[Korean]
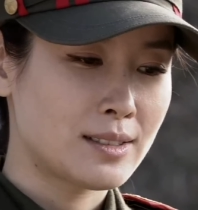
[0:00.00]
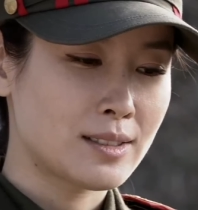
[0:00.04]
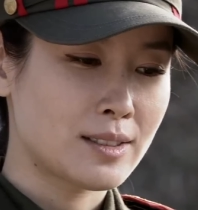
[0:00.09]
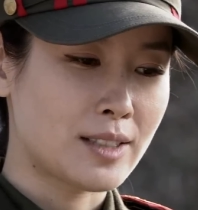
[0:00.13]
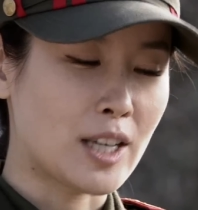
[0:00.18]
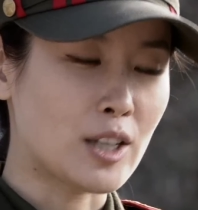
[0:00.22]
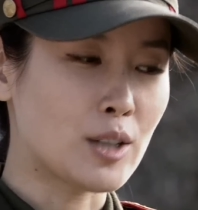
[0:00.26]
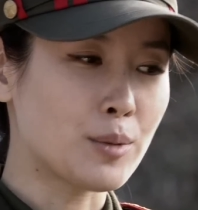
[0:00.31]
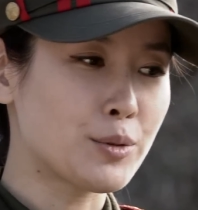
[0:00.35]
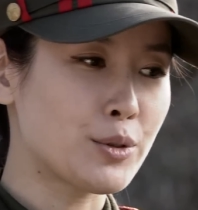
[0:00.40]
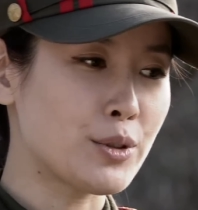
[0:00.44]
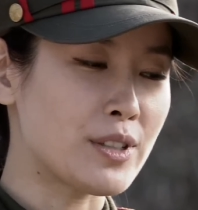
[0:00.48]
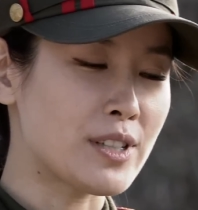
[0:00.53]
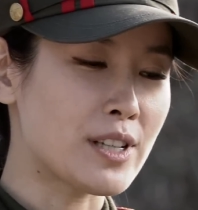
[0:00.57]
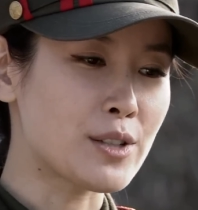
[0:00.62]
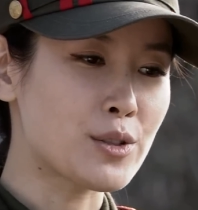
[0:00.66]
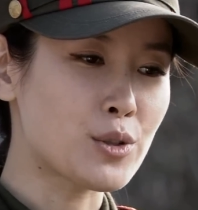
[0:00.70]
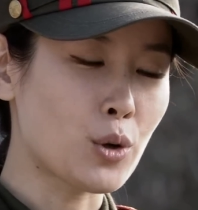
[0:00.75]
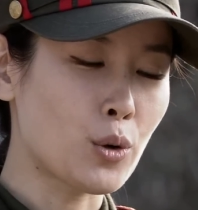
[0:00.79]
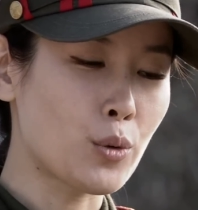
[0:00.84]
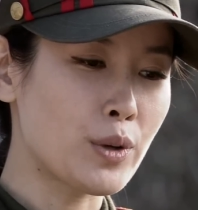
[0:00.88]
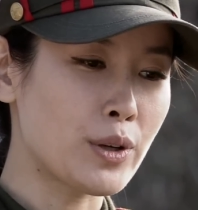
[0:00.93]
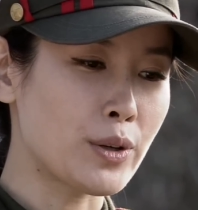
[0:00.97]
계급도 이젠
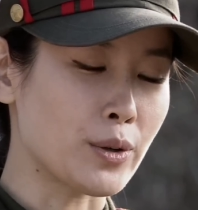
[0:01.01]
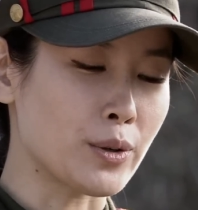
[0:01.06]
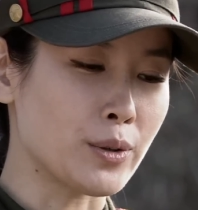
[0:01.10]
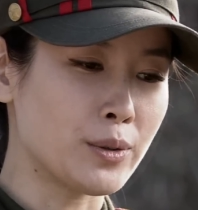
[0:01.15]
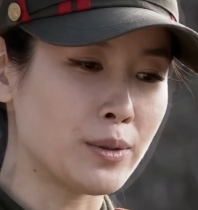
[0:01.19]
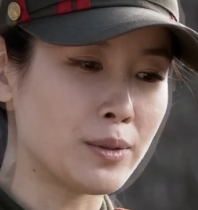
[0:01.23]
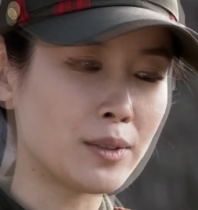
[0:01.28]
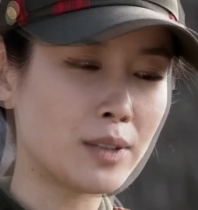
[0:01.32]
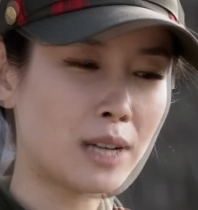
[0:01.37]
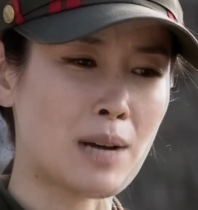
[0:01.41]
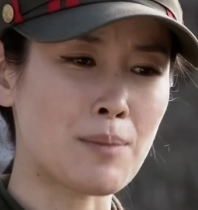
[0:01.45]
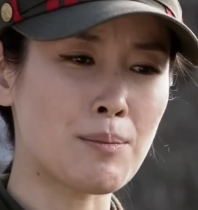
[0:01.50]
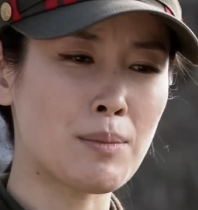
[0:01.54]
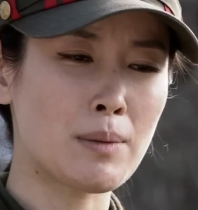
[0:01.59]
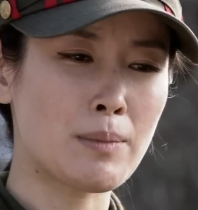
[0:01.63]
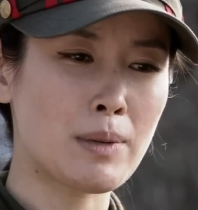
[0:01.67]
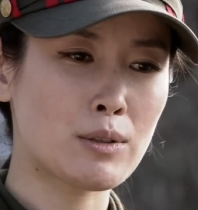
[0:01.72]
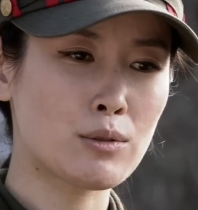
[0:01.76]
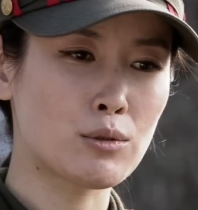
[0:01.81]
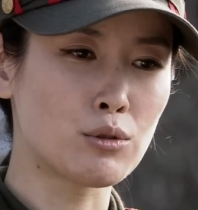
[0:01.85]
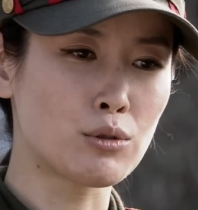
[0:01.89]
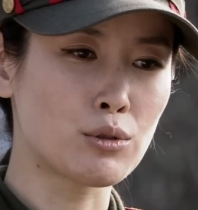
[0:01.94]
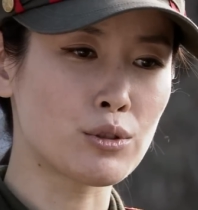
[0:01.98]
소위요.
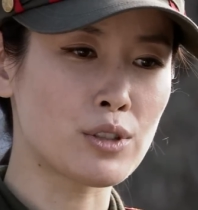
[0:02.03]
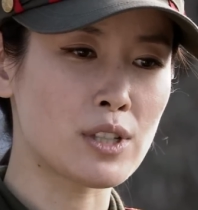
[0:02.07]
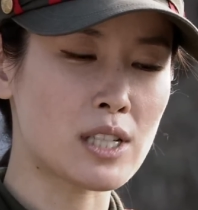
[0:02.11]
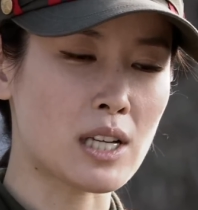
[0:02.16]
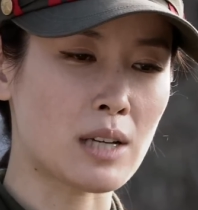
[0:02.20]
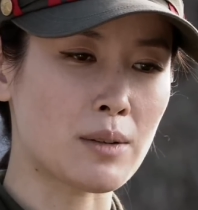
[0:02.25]
간밤에 국군이